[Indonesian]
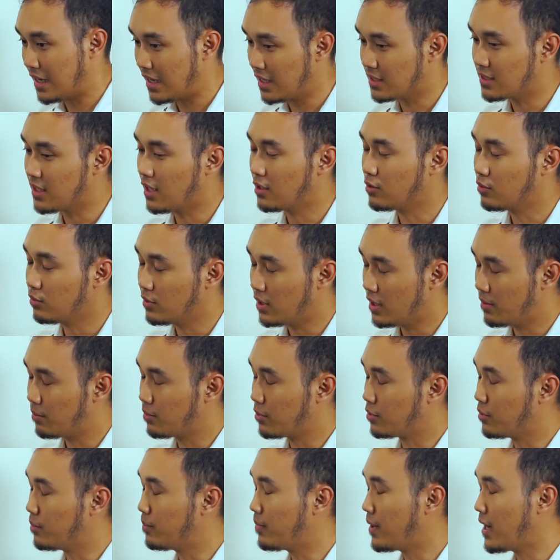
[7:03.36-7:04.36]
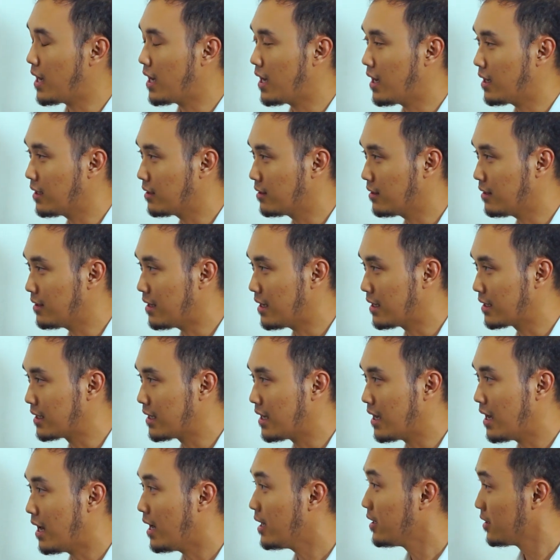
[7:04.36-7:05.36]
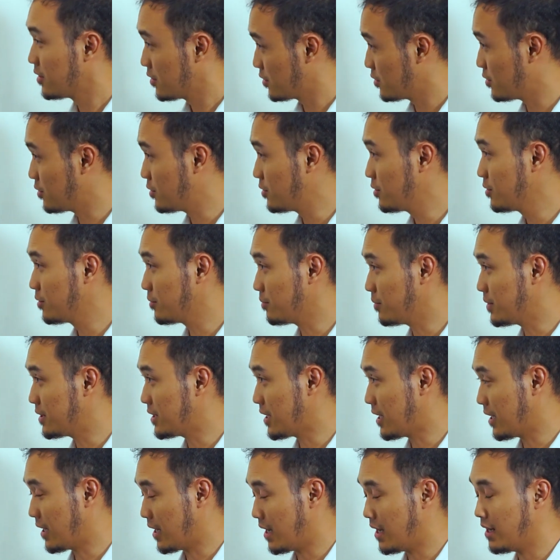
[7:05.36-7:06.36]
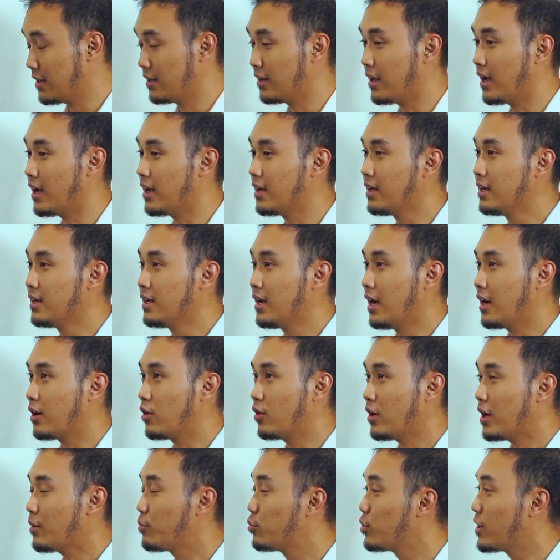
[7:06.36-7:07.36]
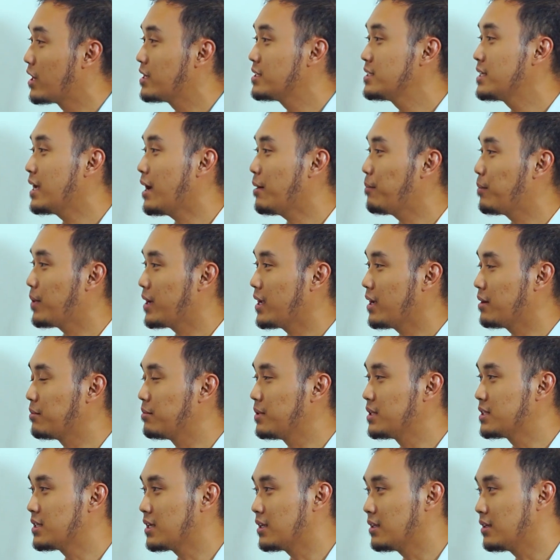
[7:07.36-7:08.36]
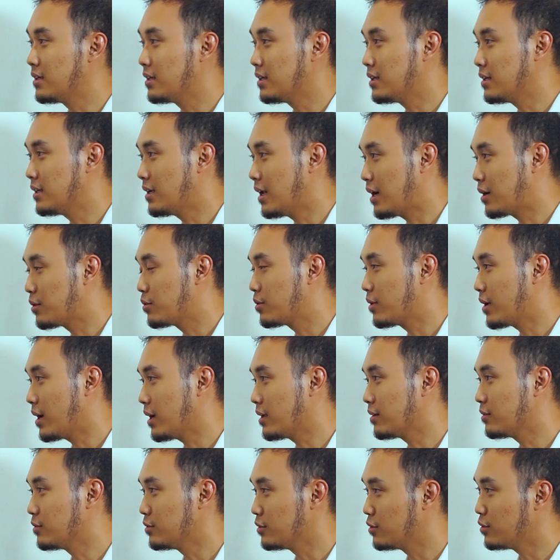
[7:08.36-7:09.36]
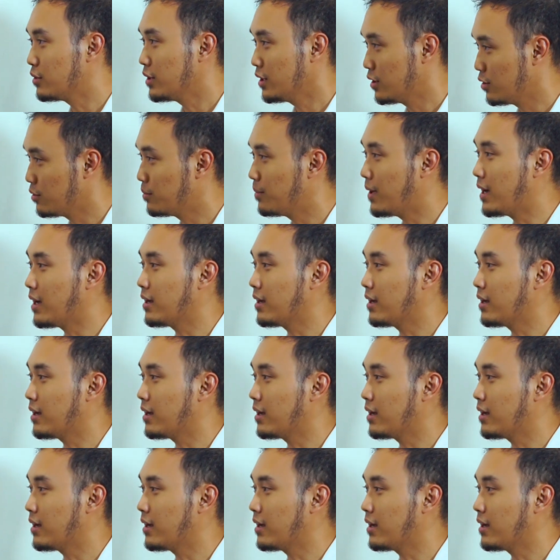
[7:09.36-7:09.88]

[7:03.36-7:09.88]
salah satunya berupa tenaga hidro misalkan. Hmm. Nah kolaborasi apa yang bisa dilakukan untuk itu